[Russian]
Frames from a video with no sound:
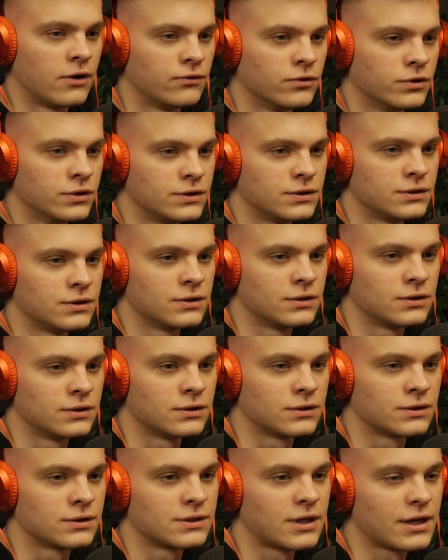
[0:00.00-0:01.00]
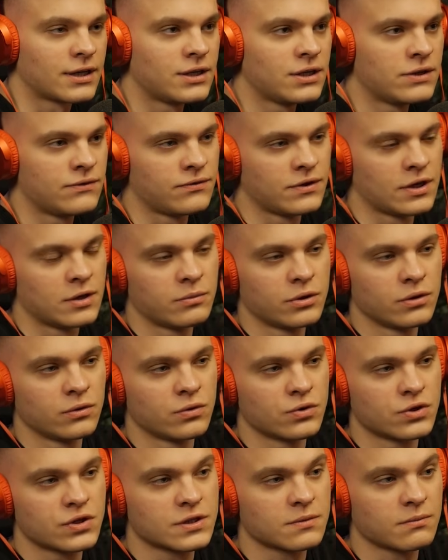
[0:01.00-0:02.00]
а вот э, какие фильмы
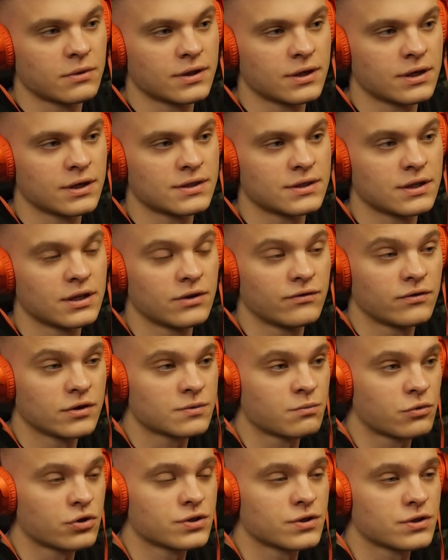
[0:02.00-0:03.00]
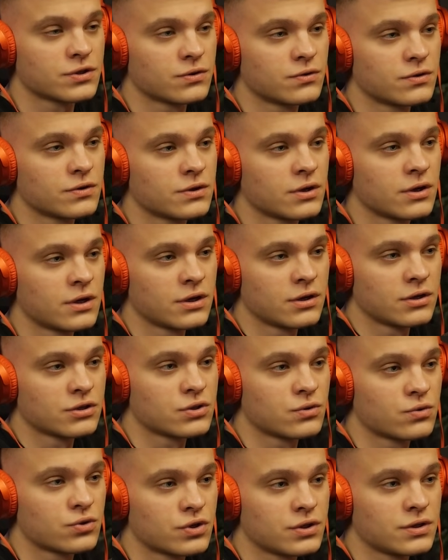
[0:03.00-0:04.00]
лучше смотреть? Или, возможно, стоит
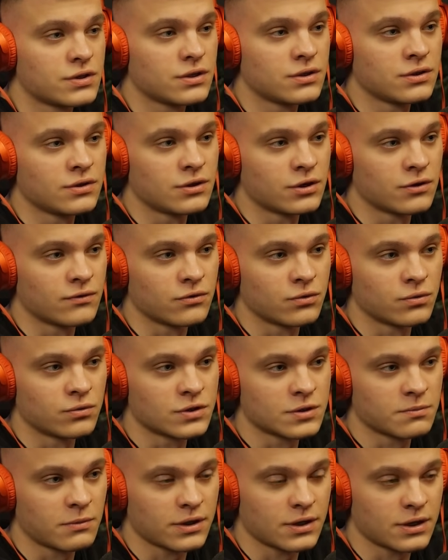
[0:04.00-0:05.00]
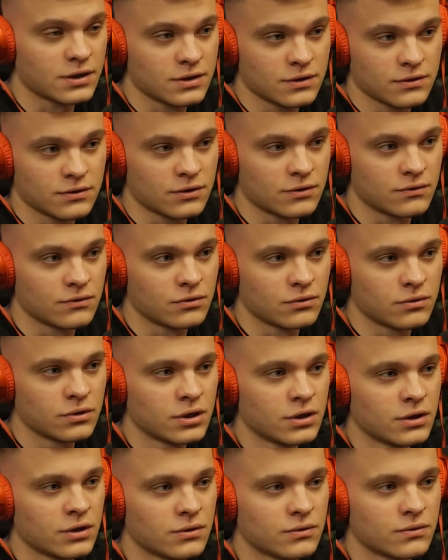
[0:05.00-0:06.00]
слушать интервью, смотреть интервью?
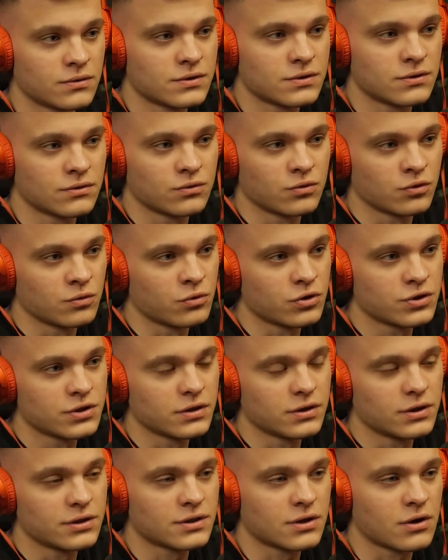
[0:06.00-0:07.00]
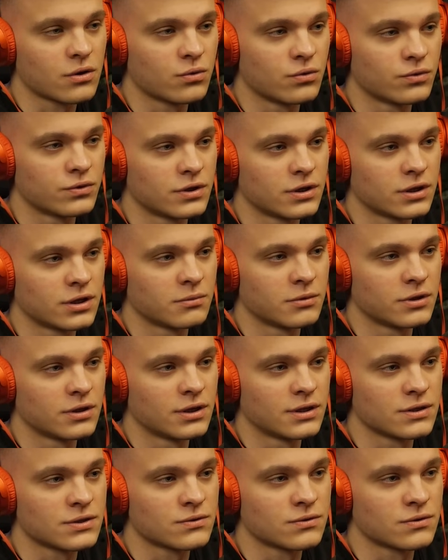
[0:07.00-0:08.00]
То есть э, тут можете дать какую-то
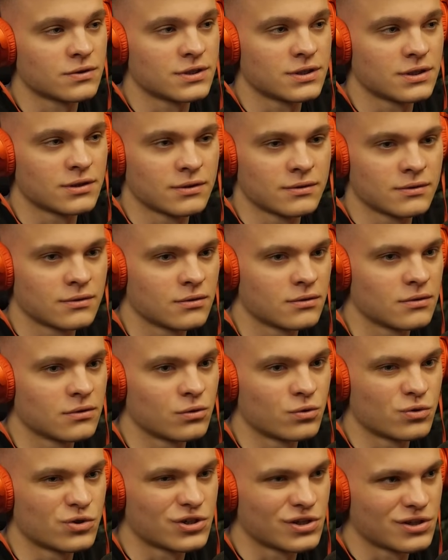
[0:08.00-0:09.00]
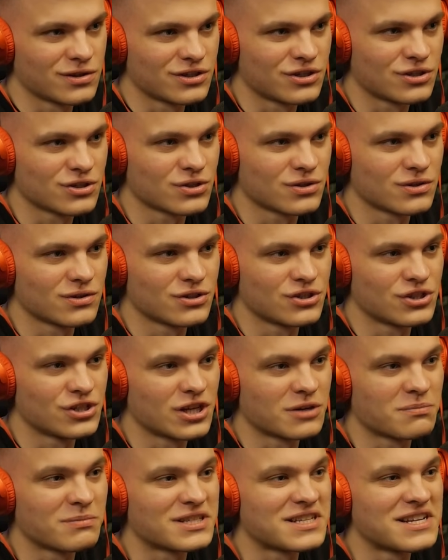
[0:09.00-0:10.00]
рекомендацию, где лучше
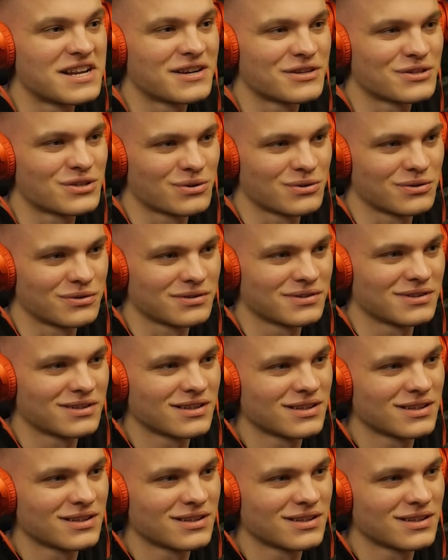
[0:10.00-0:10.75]
черпать лексику?